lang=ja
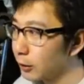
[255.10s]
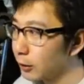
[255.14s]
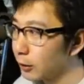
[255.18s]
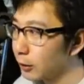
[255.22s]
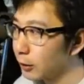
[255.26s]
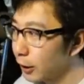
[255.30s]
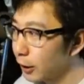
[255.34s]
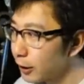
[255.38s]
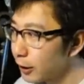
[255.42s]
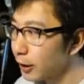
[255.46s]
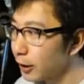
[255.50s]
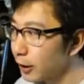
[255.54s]

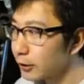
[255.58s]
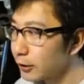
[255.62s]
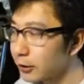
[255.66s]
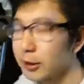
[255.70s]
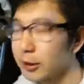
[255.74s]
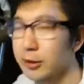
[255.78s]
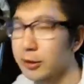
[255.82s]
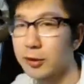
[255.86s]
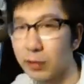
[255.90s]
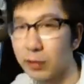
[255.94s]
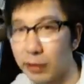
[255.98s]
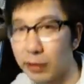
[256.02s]
カレーライス
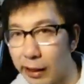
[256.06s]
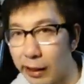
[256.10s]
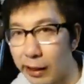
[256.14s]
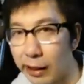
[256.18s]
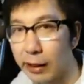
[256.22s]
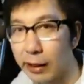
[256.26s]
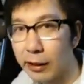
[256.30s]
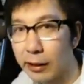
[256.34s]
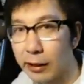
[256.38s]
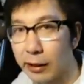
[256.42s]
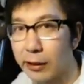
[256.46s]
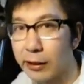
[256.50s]
なんですよね。
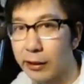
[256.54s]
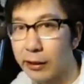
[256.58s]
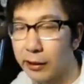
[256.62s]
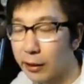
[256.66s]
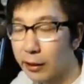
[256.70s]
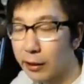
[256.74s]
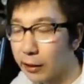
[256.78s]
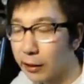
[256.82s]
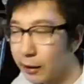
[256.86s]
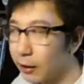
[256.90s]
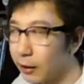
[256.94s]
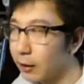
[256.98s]

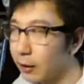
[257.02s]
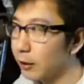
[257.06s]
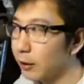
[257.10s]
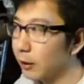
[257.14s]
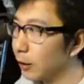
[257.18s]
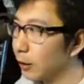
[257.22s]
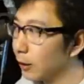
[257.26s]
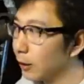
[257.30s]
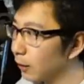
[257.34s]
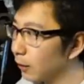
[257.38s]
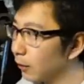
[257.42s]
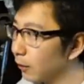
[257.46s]

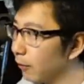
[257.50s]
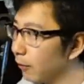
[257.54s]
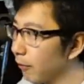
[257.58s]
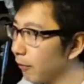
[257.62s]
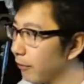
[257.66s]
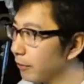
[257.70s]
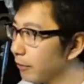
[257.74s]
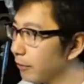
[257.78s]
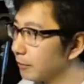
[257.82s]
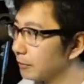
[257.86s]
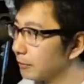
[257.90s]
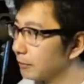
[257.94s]
はい。
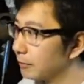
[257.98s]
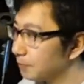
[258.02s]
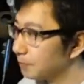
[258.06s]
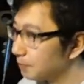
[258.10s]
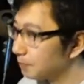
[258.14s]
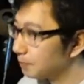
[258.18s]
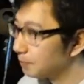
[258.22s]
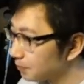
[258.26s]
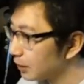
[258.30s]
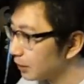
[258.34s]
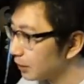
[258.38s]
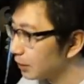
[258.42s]

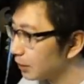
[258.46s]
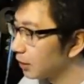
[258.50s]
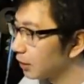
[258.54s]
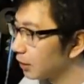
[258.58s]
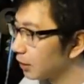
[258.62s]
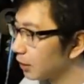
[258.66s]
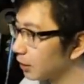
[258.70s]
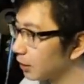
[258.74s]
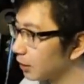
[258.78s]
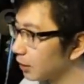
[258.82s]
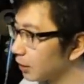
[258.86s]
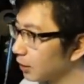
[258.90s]
だか
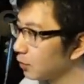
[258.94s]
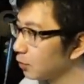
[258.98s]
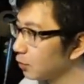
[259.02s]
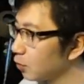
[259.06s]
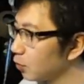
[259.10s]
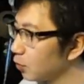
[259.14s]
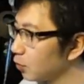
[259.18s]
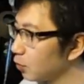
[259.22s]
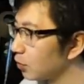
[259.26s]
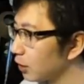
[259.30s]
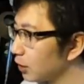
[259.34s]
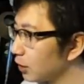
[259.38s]
らね、結
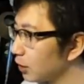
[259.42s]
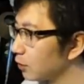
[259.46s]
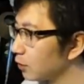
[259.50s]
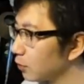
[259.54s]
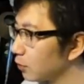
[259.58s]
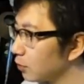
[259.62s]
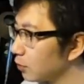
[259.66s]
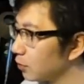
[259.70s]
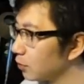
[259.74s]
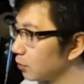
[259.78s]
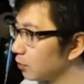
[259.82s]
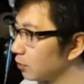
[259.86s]
構ね、あ
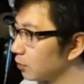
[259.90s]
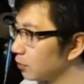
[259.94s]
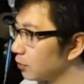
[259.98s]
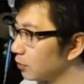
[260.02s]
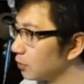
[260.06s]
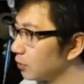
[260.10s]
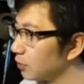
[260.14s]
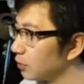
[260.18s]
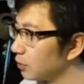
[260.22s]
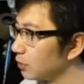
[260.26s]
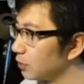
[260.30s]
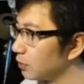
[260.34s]

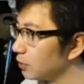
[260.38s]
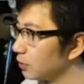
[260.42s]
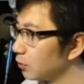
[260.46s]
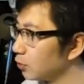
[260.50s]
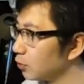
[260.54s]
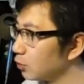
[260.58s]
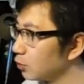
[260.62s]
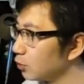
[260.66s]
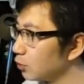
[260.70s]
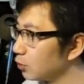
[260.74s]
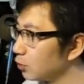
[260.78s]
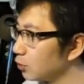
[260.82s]
のー、
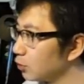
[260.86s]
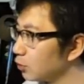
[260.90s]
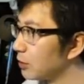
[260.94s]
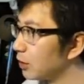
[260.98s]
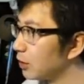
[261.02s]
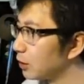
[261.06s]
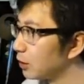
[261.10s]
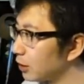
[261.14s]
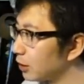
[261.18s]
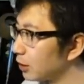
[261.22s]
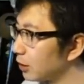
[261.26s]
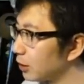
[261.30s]
もう嘘まみれ
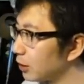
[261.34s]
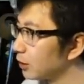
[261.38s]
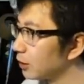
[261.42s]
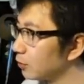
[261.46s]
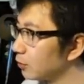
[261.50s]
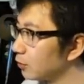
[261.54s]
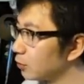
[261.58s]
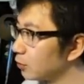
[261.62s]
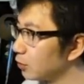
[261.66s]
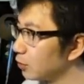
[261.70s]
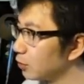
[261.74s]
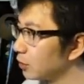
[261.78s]
でね、
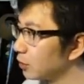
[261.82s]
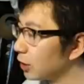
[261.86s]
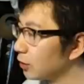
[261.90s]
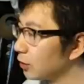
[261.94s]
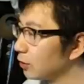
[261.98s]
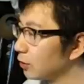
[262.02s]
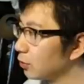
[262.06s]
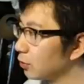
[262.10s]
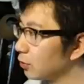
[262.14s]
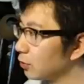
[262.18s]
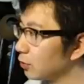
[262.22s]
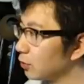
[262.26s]
本当
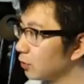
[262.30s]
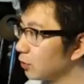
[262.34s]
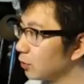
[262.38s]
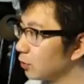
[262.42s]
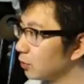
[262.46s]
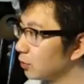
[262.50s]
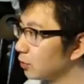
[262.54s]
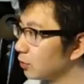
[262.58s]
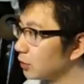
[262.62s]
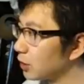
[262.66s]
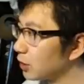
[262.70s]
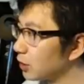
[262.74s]
何
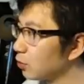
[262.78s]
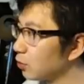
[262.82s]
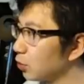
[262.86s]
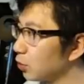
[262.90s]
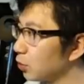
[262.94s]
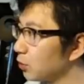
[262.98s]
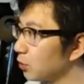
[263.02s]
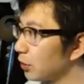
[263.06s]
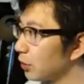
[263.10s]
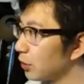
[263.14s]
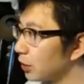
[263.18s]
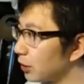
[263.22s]
の参考
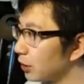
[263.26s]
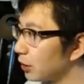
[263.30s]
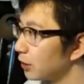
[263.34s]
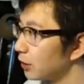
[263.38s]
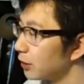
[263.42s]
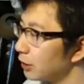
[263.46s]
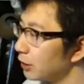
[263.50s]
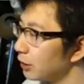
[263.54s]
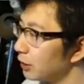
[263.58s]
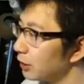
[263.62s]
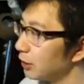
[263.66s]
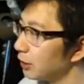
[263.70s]
にもならない、
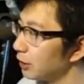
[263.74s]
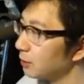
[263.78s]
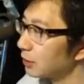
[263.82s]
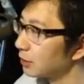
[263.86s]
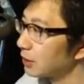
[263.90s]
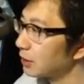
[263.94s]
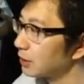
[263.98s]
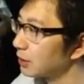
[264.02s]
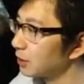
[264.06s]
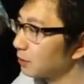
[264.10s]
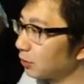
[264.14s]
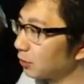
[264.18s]
まあ、
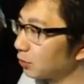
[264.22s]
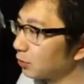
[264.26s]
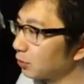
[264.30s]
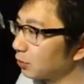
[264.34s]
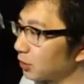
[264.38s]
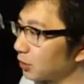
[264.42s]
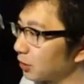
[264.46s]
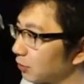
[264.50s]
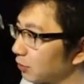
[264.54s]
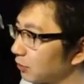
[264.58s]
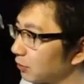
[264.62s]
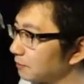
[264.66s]
先輩とし
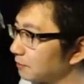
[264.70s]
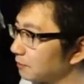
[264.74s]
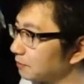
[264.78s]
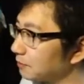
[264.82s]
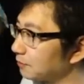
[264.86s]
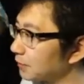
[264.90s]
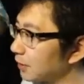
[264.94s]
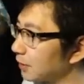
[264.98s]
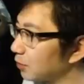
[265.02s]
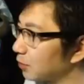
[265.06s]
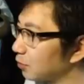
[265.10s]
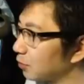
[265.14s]
ての、
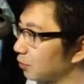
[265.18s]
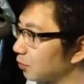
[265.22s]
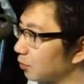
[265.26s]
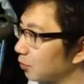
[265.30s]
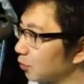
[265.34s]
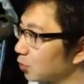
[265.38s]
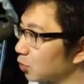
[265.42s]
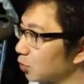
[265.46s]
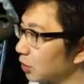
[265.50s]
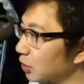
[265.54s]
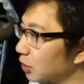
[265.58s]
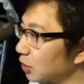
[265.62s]
あのー、
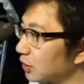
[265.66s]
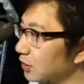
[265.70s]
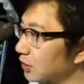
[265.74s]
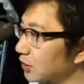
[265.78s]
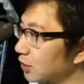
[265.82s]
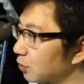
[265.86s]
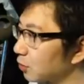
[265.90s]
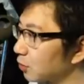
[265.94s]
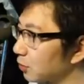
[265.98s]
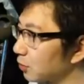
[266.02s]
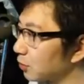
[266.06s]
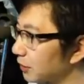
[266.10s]
放送なんです
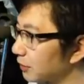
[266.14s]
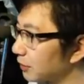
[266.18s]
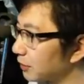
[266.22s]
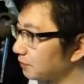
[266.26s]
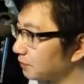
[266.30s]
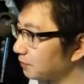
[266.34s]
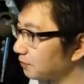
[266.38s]
けどもね。